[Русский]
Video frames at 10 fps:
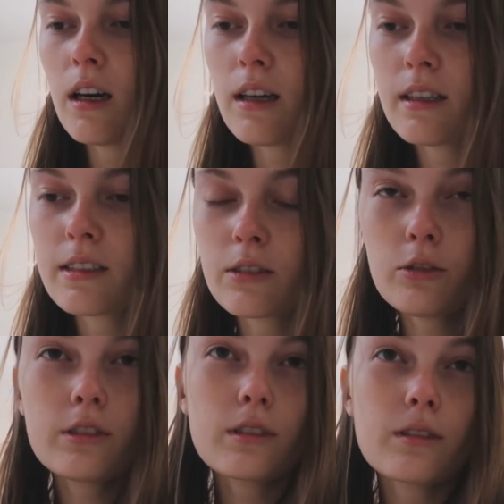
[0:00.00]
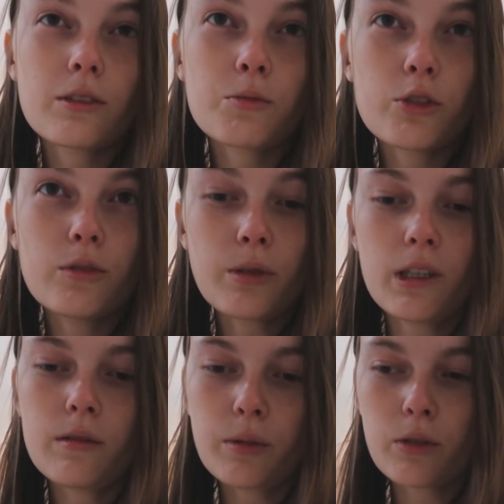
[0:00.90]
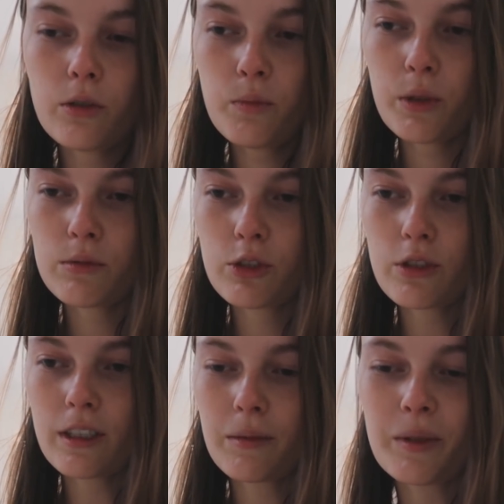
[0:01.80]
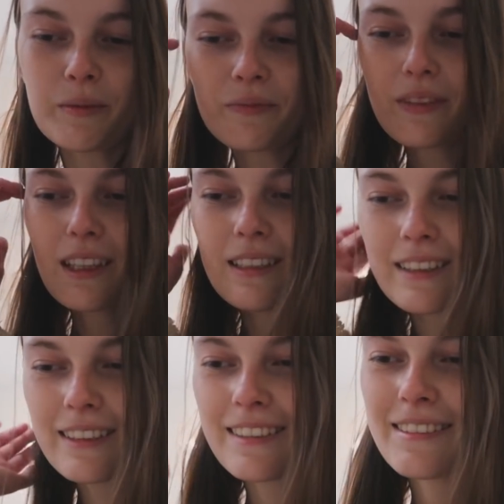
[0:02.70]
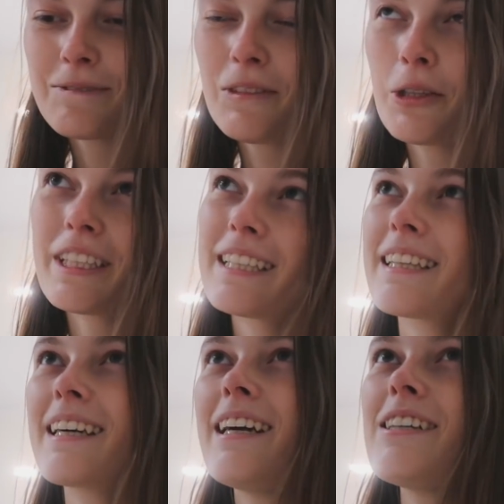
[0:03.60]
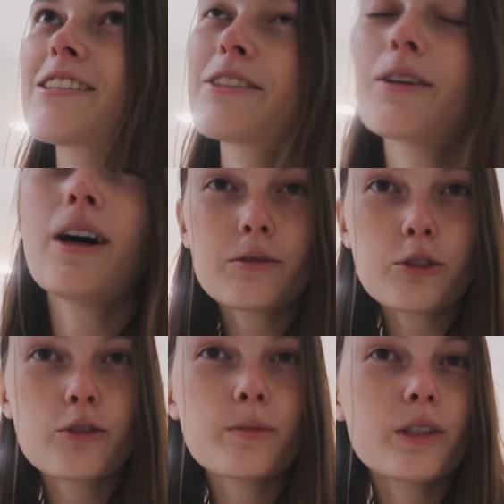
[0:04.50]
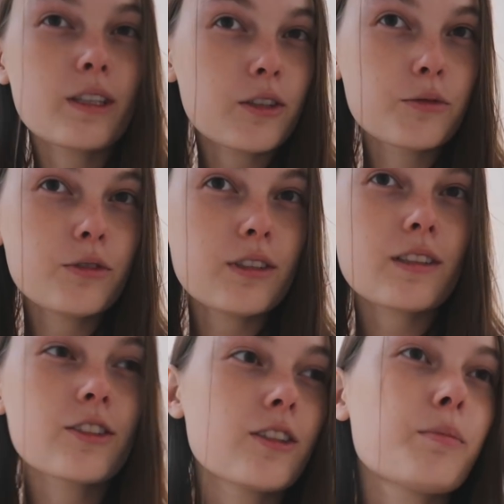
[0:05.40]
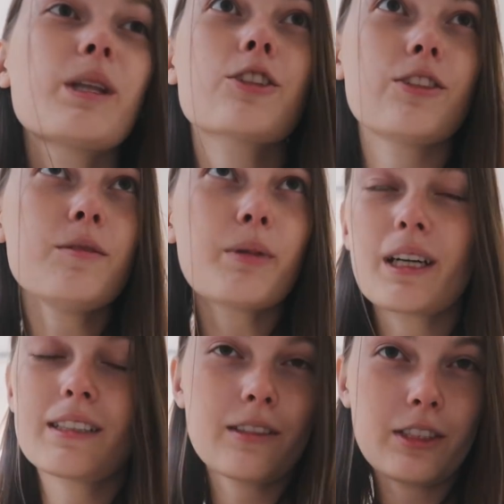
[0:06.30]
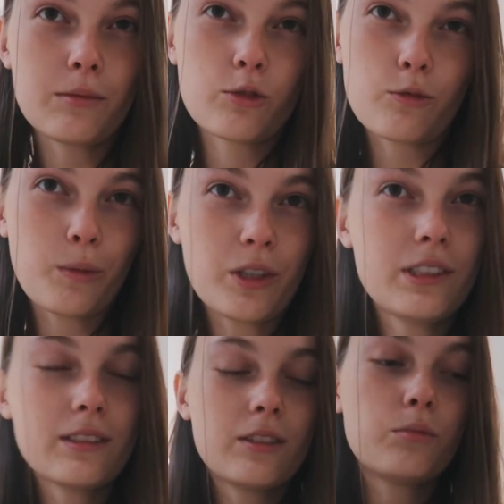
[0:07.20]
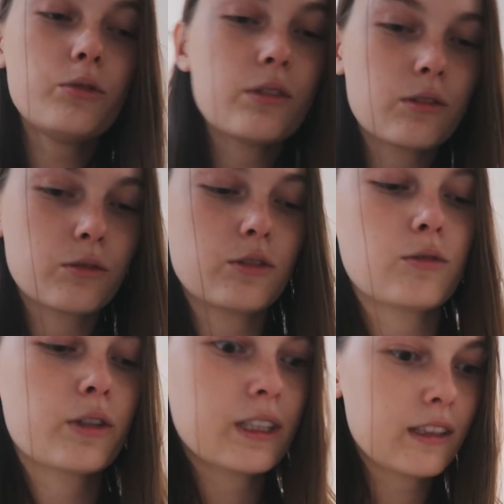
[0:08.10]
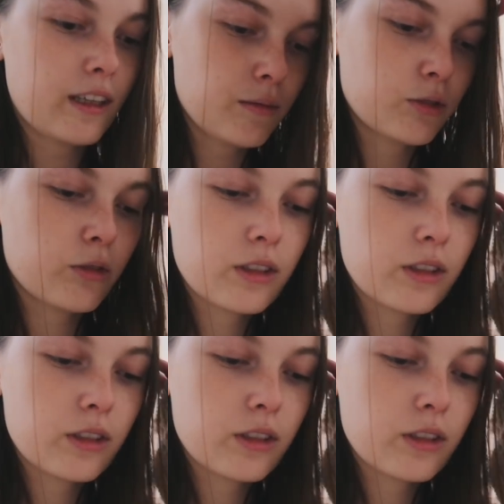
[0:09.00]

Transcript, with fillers: А, с одной стороны, возможно, неправильный подход, потому что, как бы, э, логика такая, что для того, чтобы отдохнуть, я должна подождать, пока я совсем уже у меня сил не будет, то есть только тогда я могу